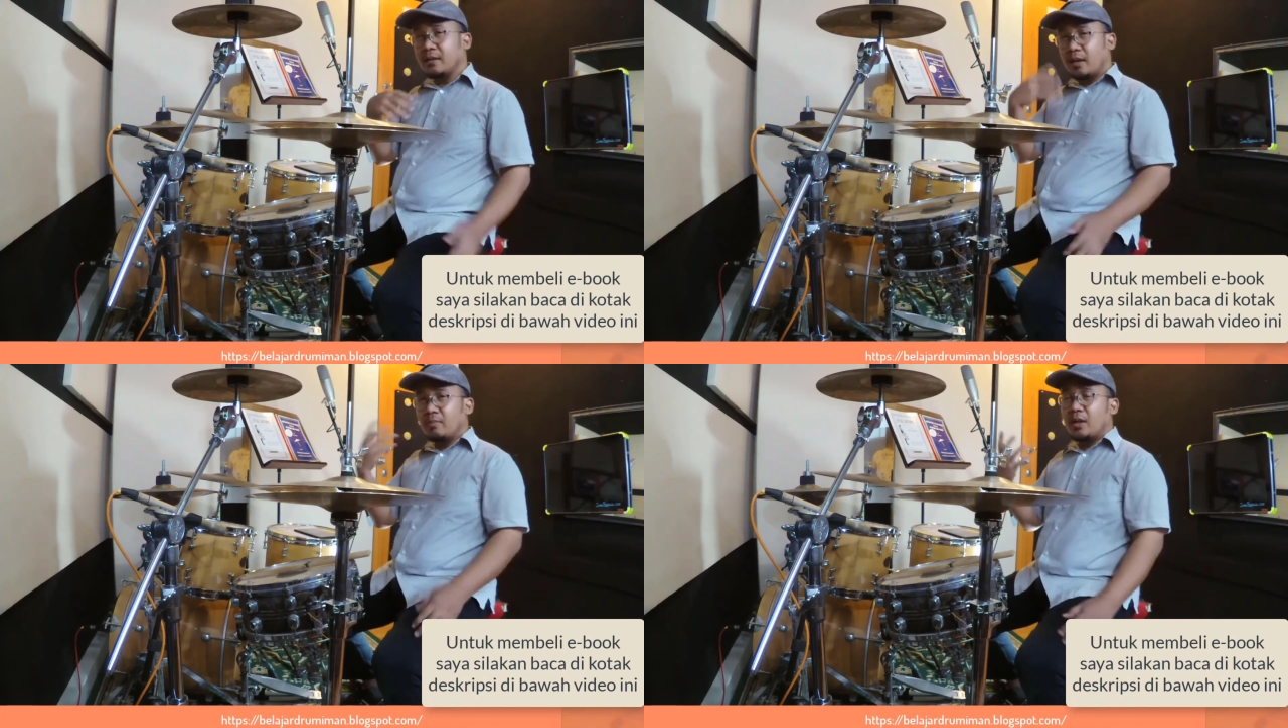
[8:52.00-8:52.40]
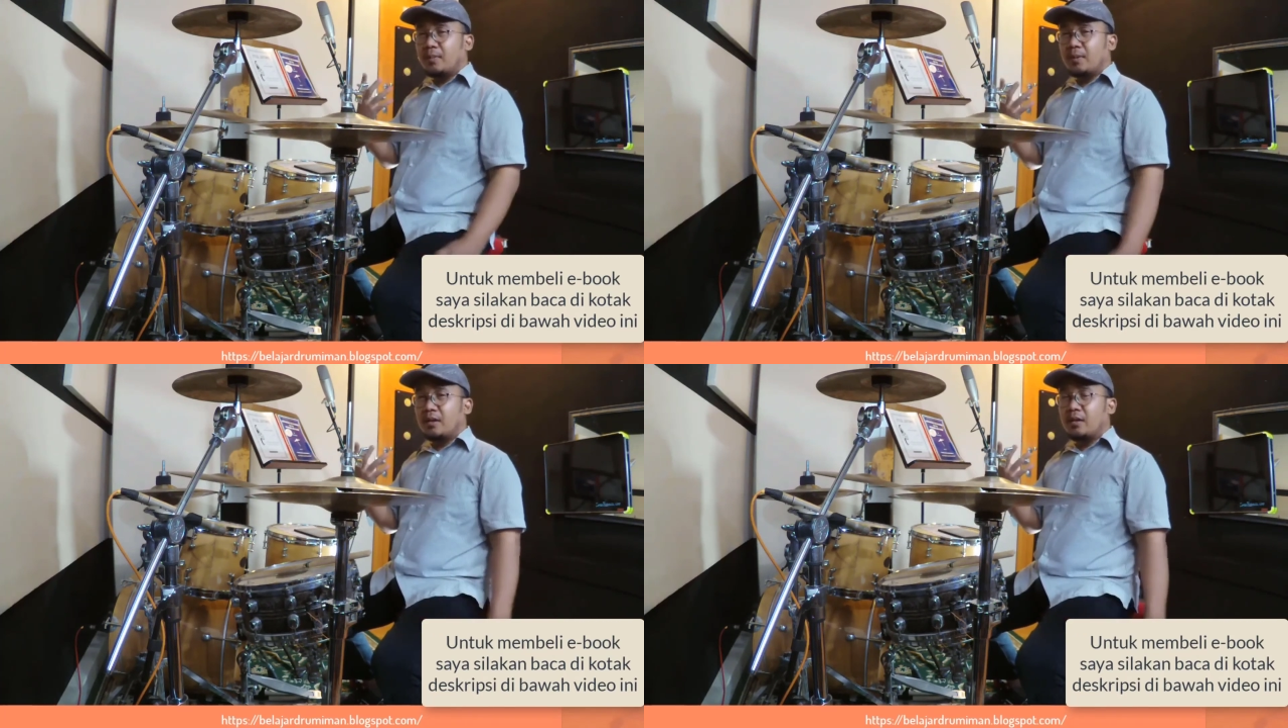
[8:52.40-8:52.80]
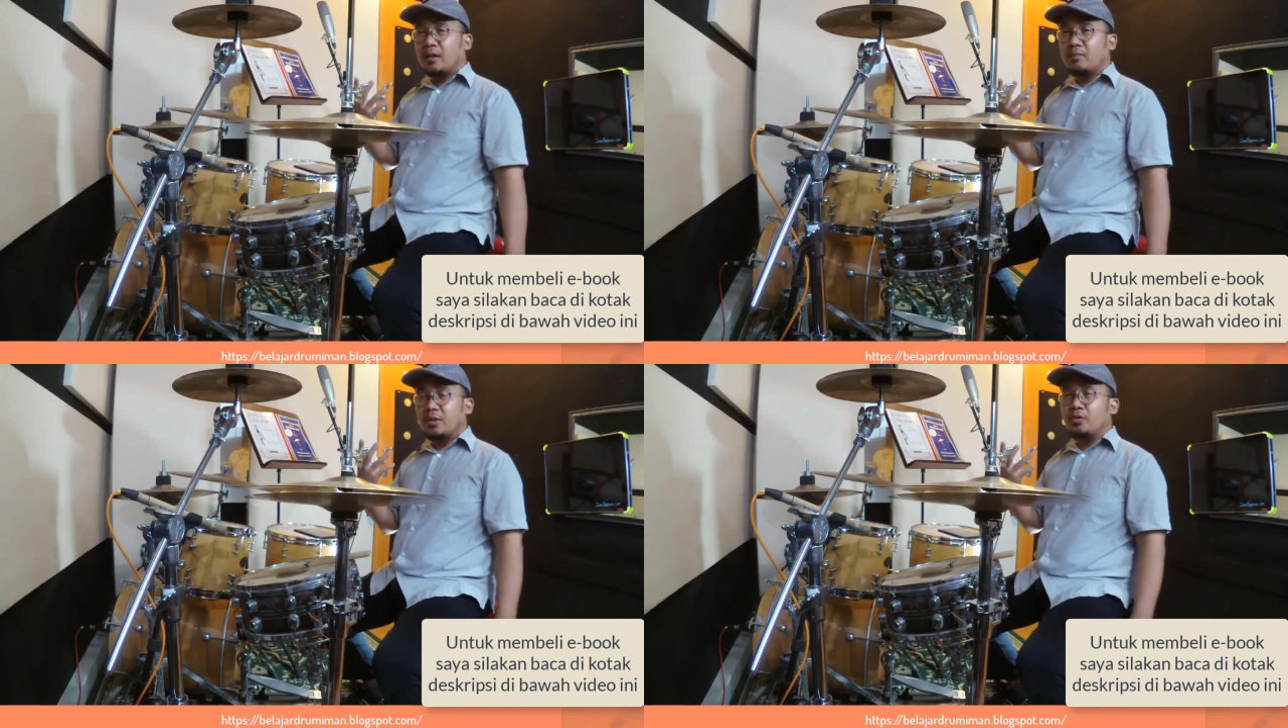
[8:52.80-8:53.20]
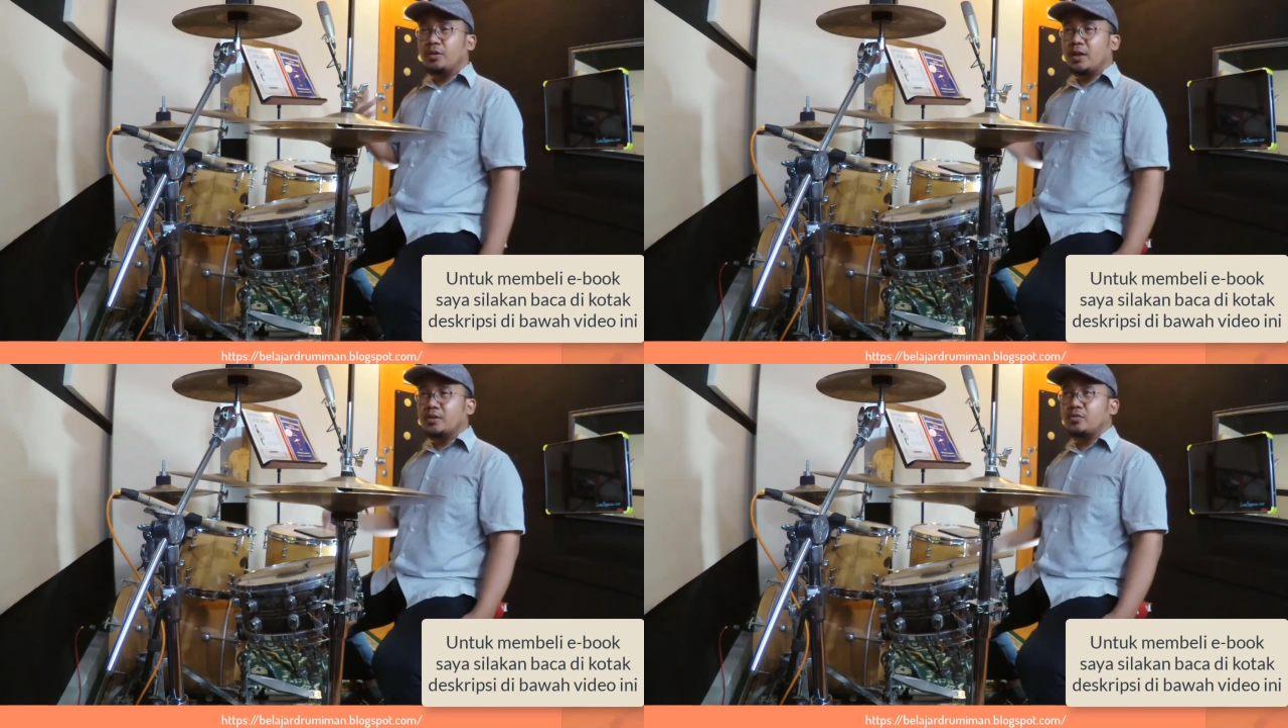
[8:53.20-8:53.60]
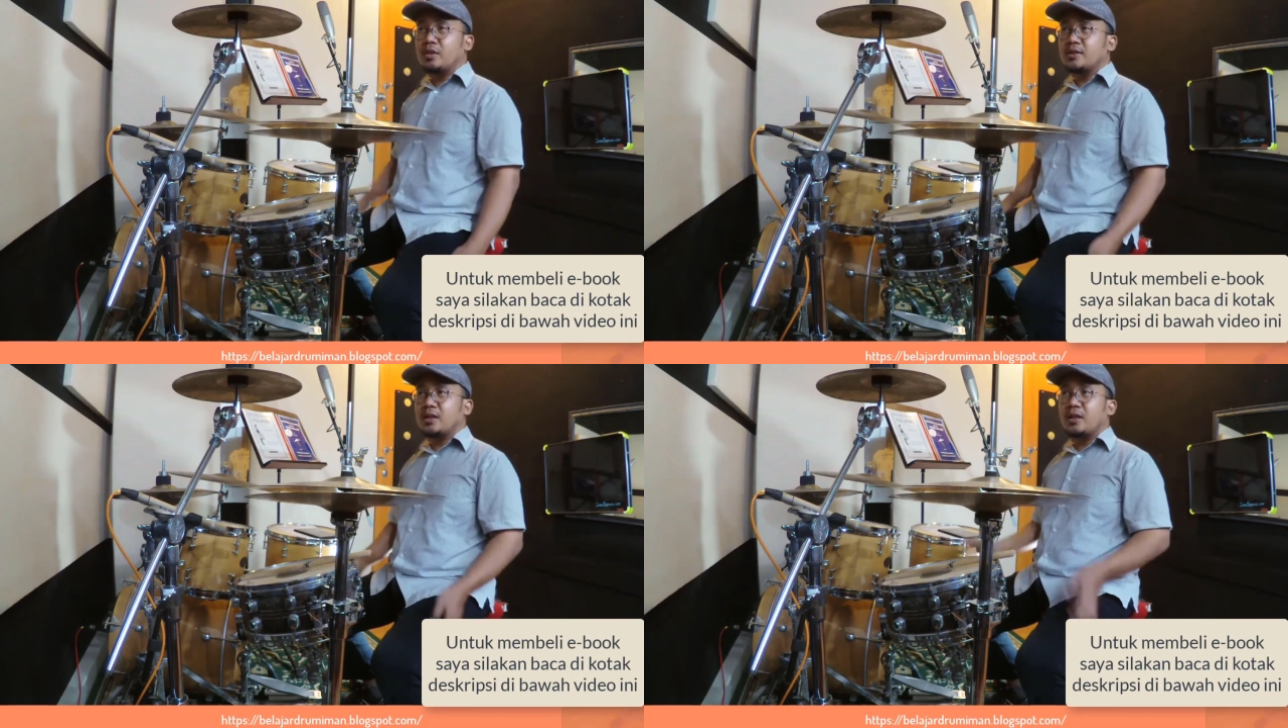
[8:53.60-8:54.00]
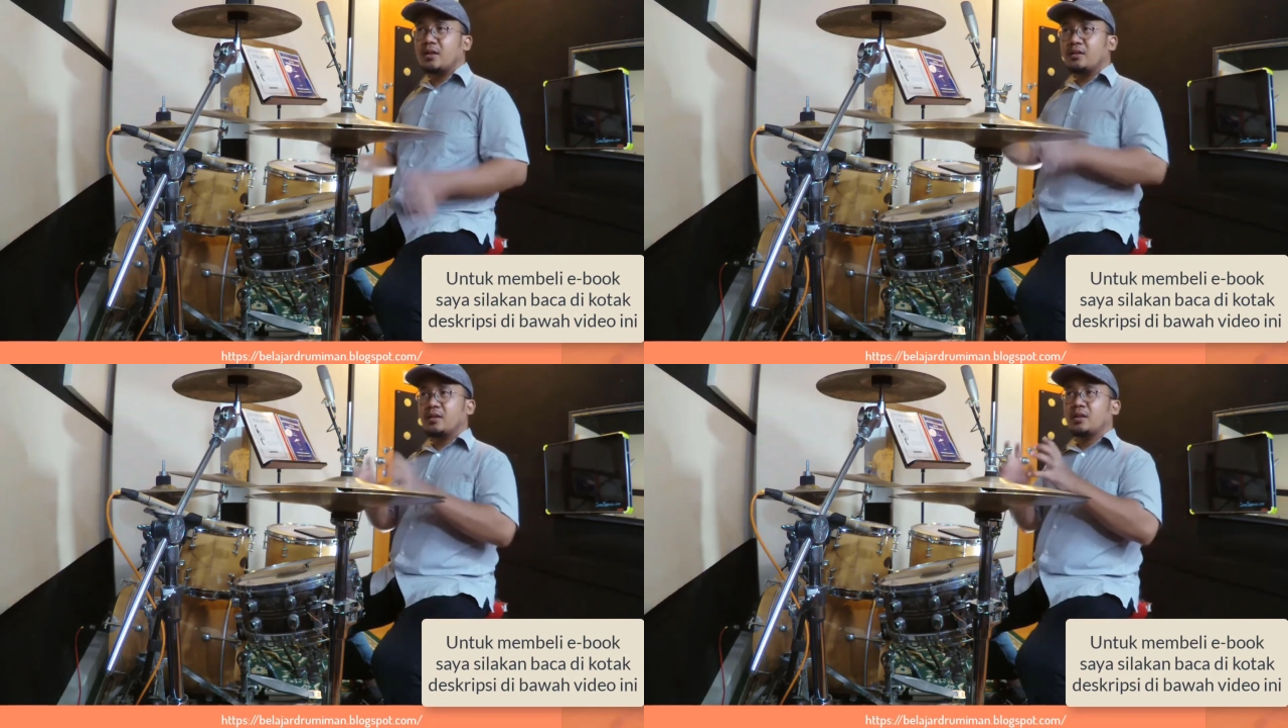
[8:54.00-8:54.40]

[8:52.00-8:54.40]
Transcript: drum daripada drummer dunia yang sudah saya